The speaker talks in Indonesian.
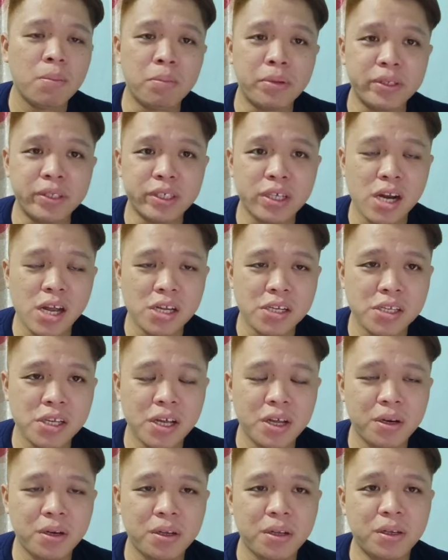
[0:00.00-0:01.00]

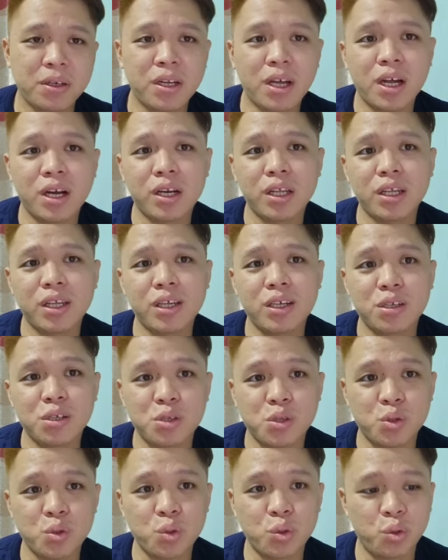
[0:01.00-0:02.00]
penjelasan dari
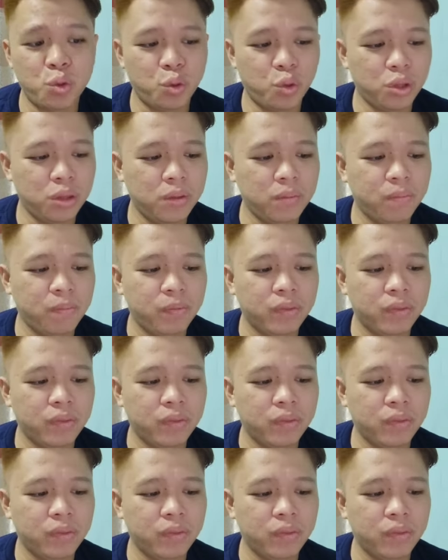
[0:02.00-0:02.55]
sudut